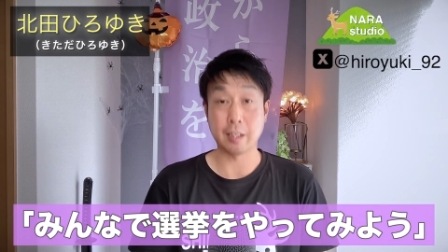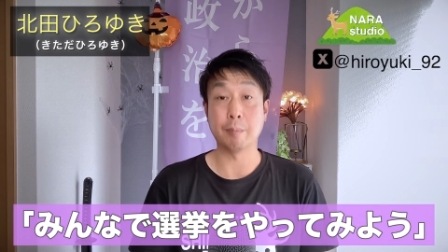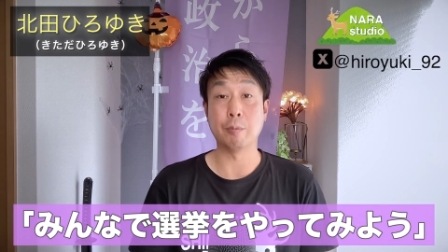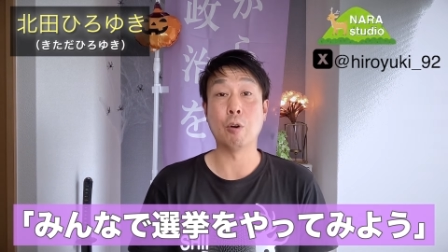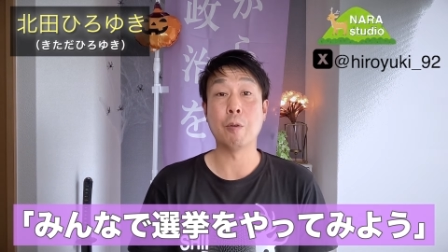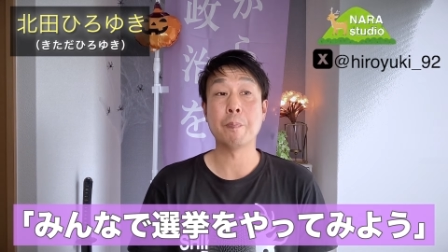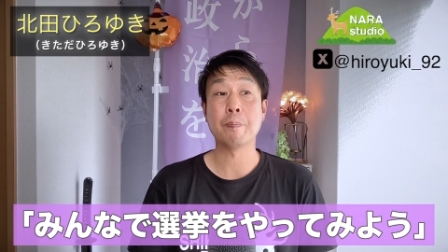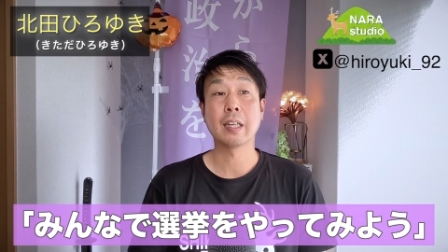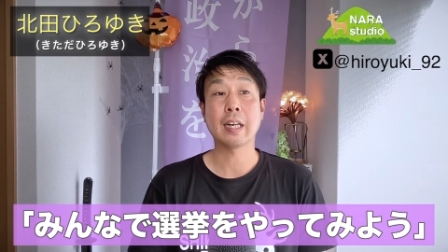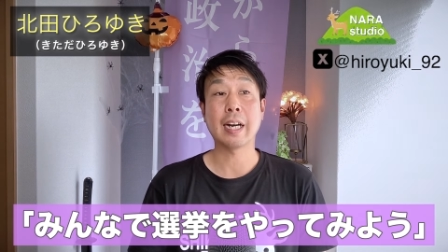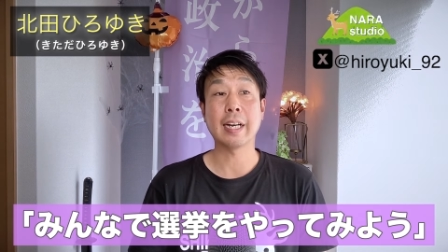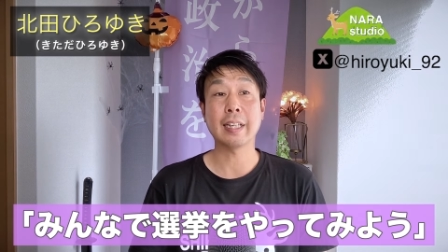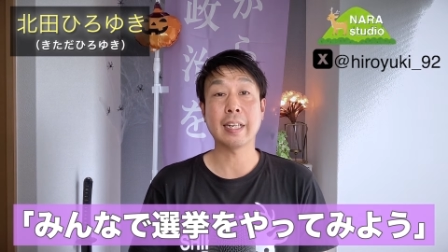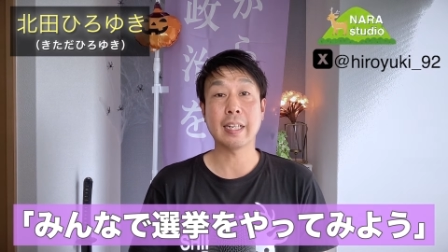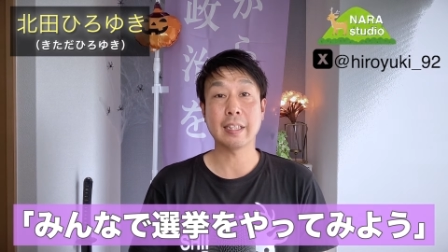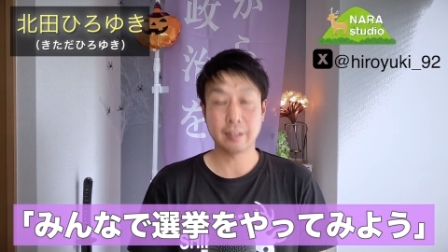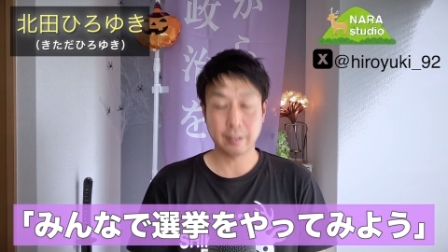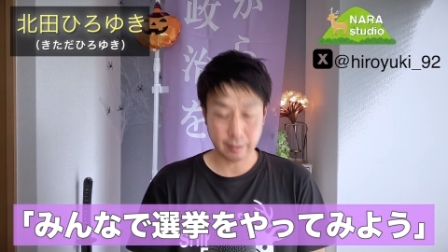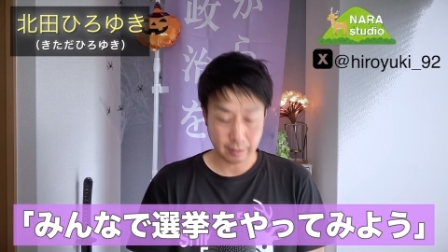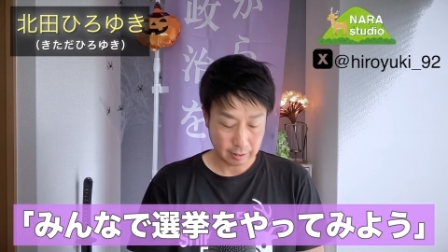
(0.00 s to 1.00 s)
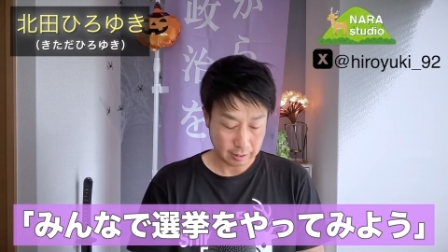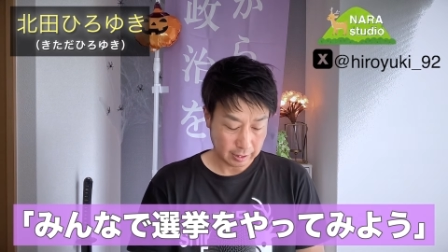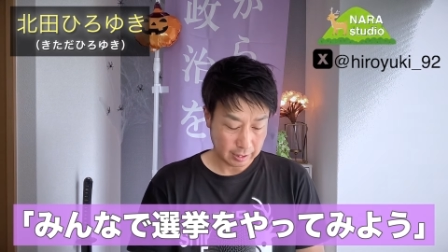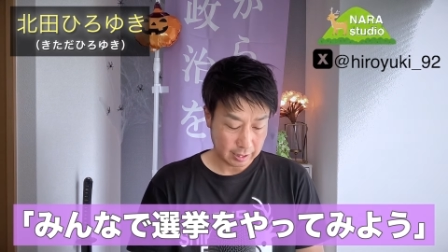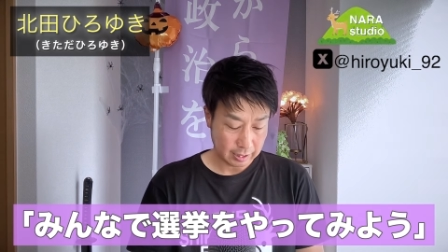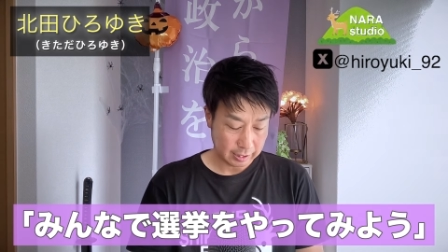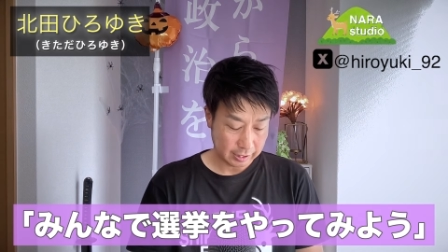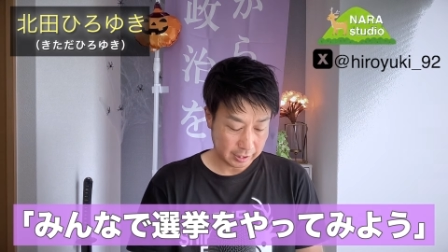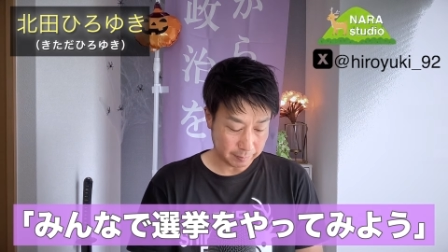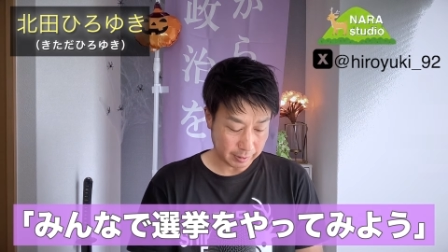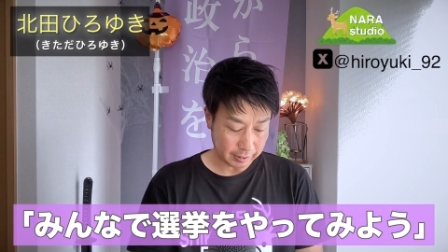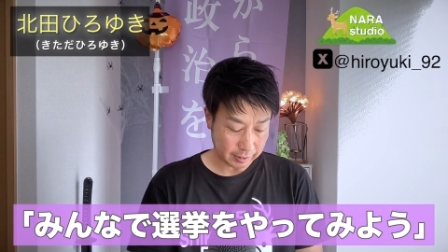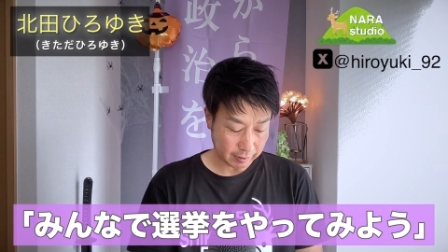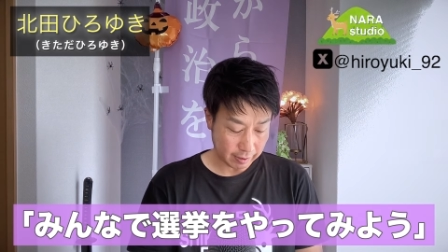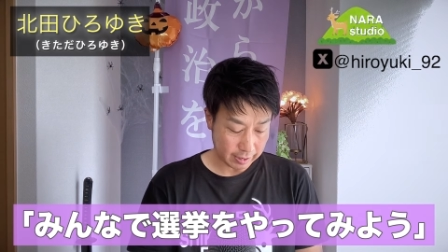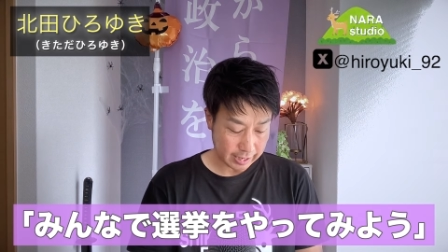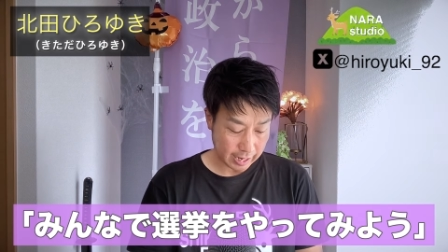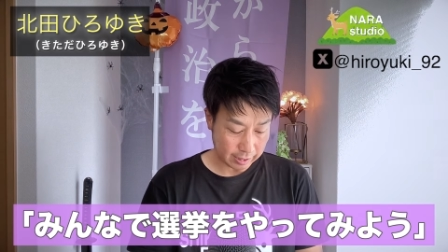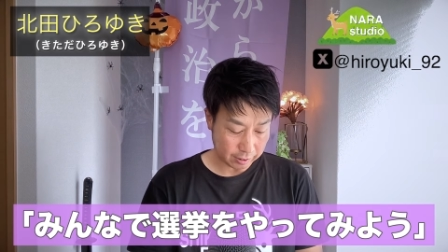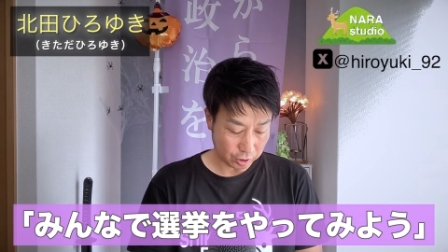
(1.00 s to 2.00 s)
でも、必ず石丸さん
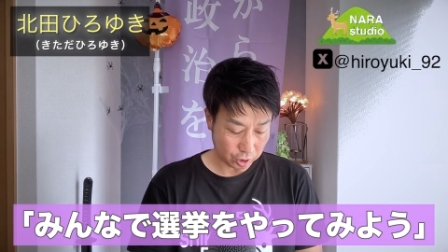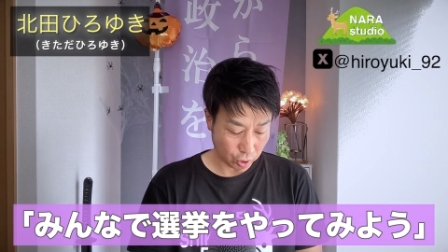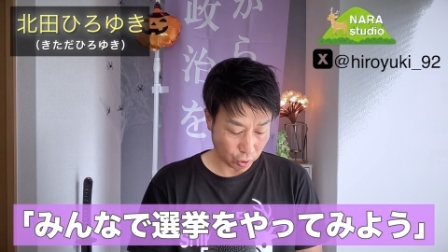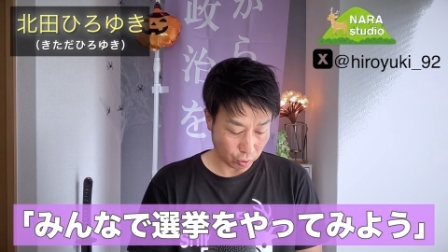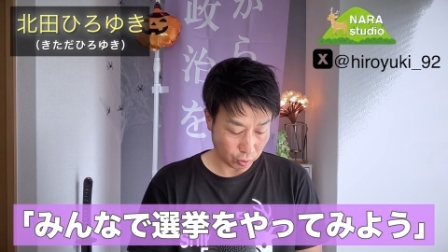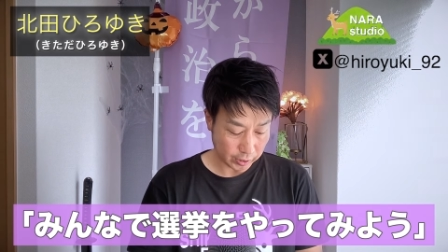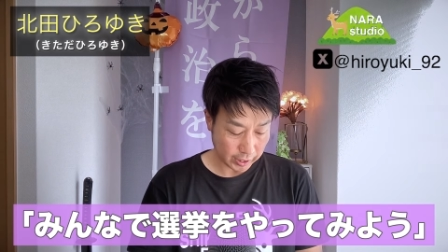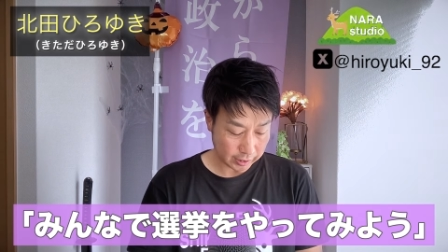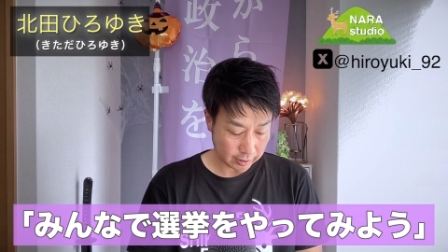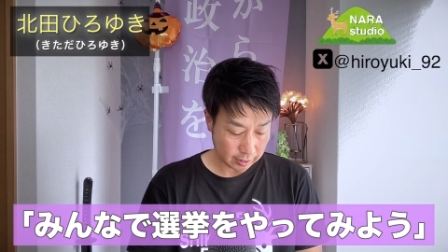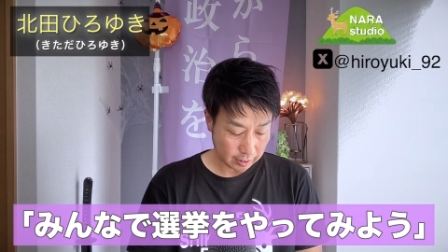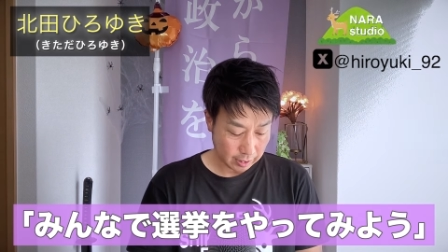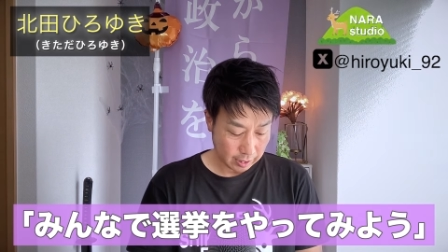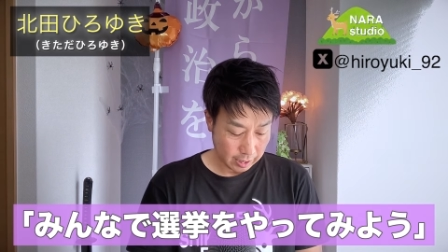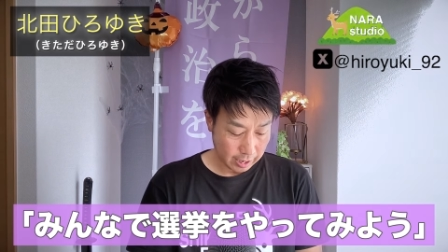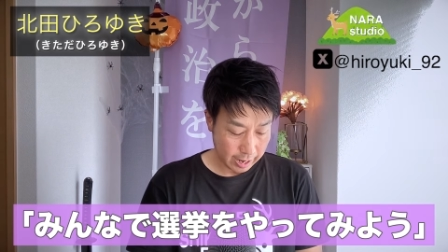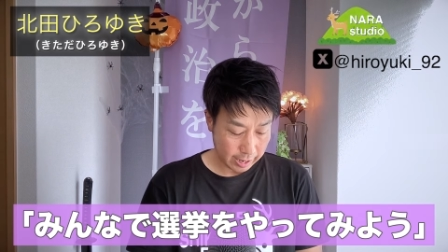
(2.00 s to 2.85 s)
はやるそうです。